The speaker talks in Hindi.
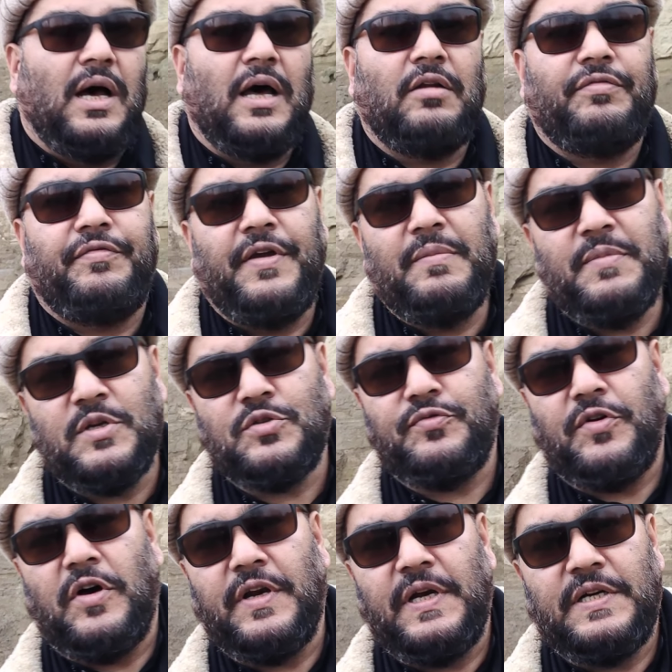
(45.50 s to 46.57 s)
आर फेमस
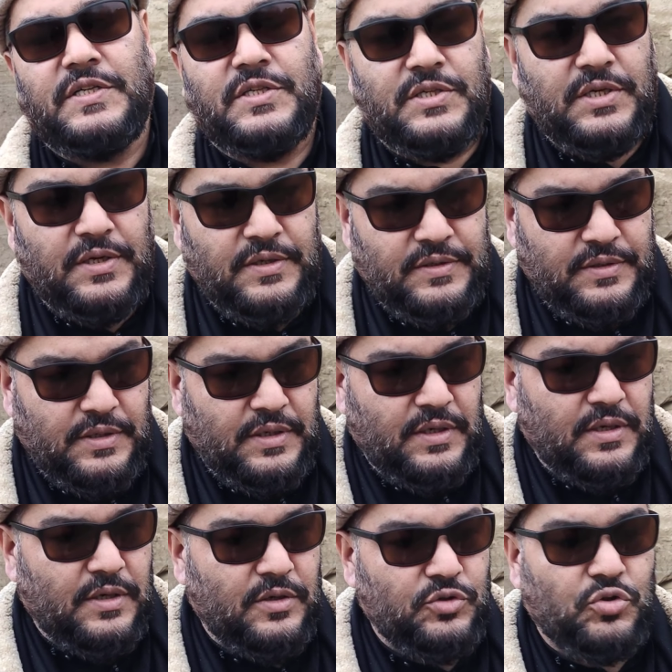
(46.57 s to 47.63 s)
फॉर इट्स
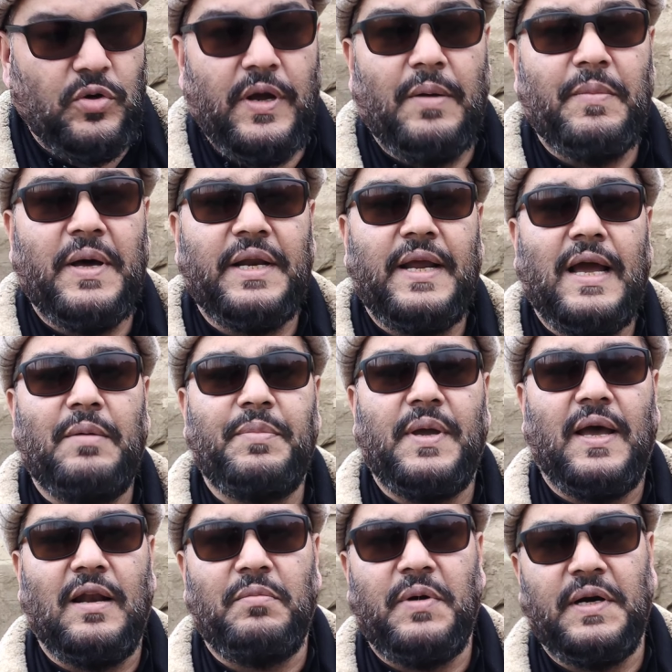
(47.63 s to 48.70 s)
जो हमारे यहाँ
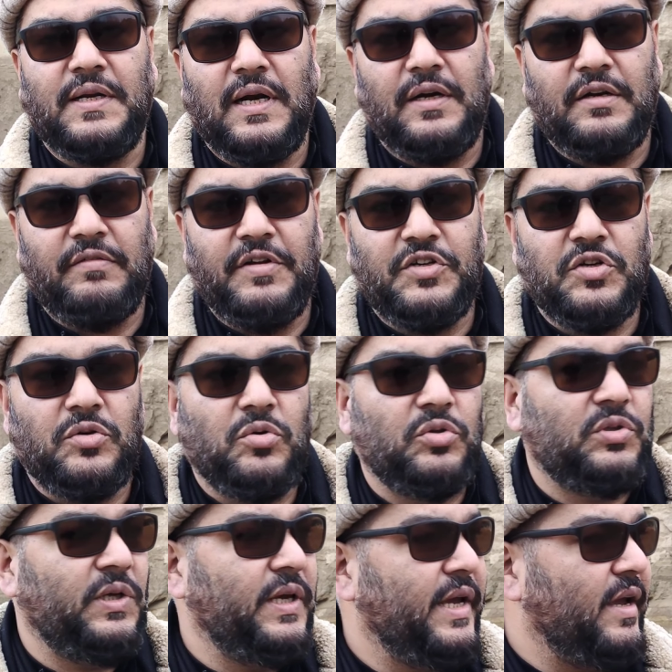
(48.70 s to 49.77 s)
पे आलमंड कल्टिवेशन
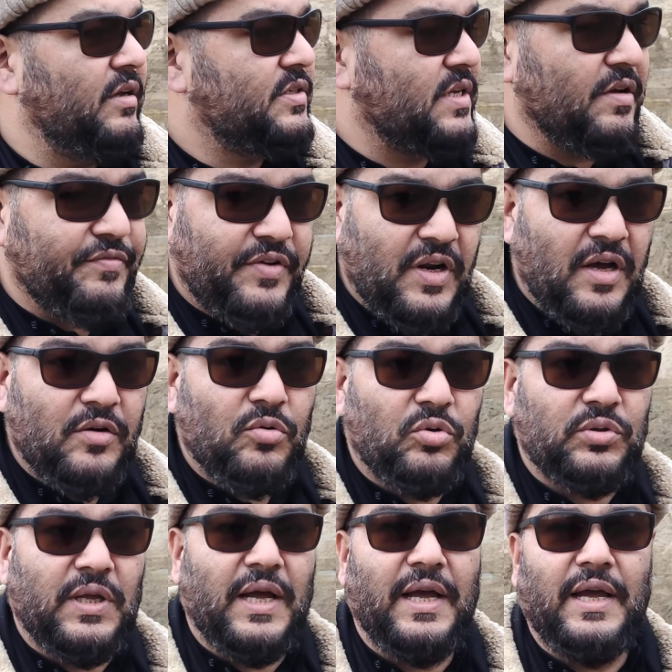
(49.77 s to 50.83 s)
होती है सेफरान
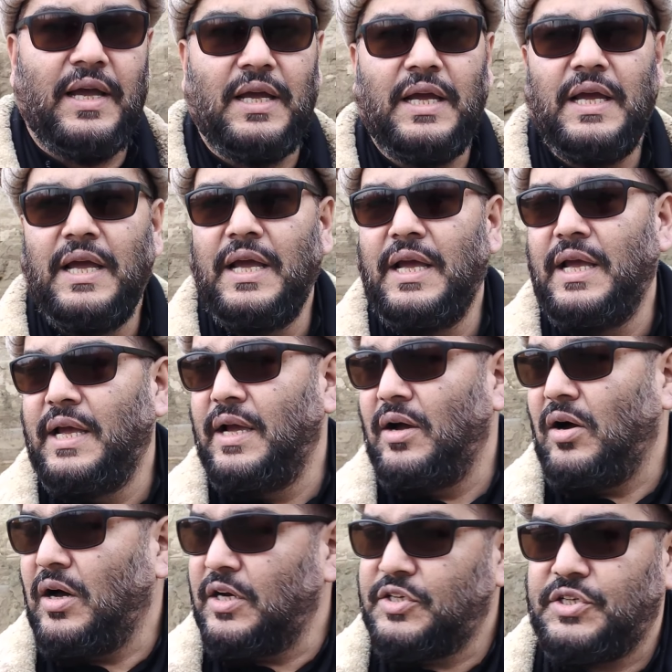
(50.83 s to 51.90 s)
होता है
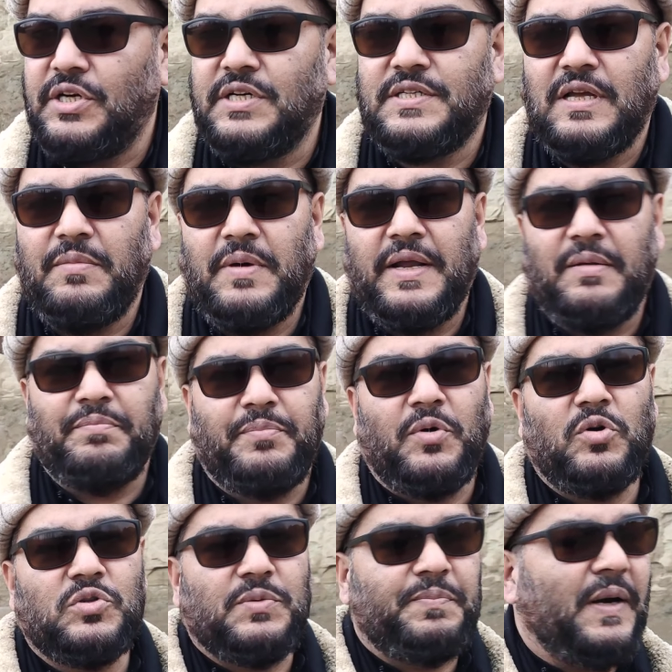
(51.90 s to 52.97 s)
ऑर्चर्ड्स हमारे
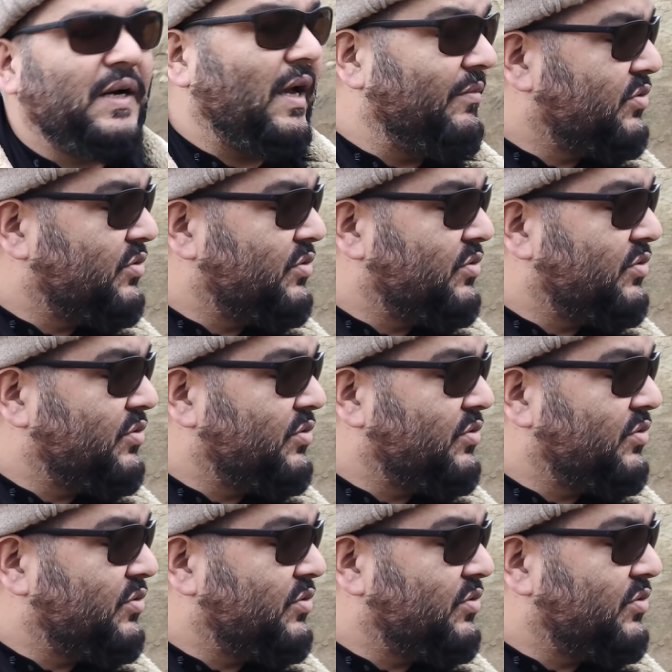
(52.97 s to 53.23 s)
बहुत बट